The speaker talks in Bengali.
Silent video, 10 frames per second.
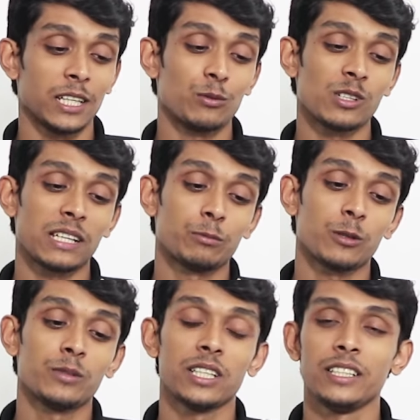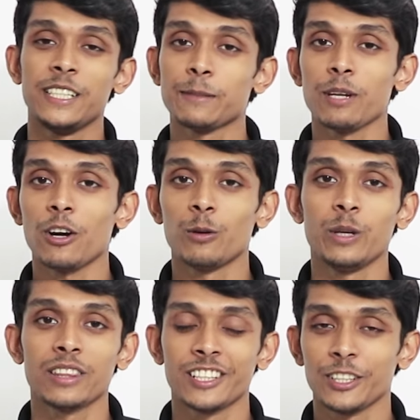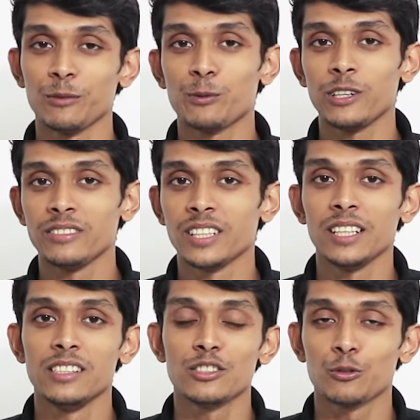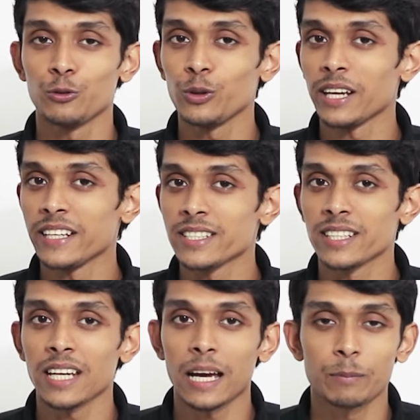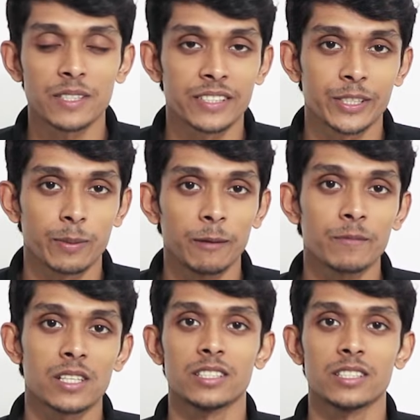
এবং ল্যাপটপটি ডিসপ্লে হবে থার্টিন পয়েন্ট থ্রি ইঞ্চ ফুল এইচডি আইপিএস ডিসপ্লে